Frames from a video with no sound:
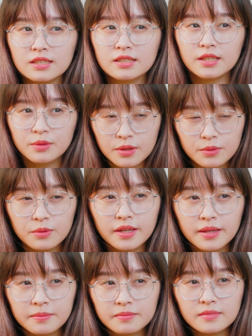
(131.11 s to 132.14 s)
nghệ thuật của
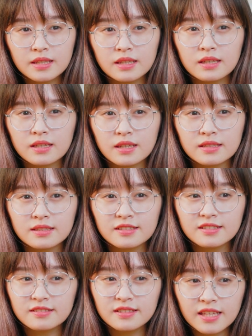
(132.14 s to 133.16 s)
em thì cần
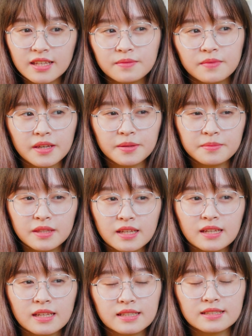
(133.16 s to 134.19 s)
sự tự tin và em
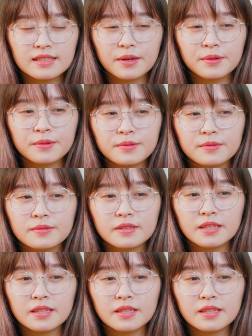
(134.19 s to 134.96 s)
tin là sau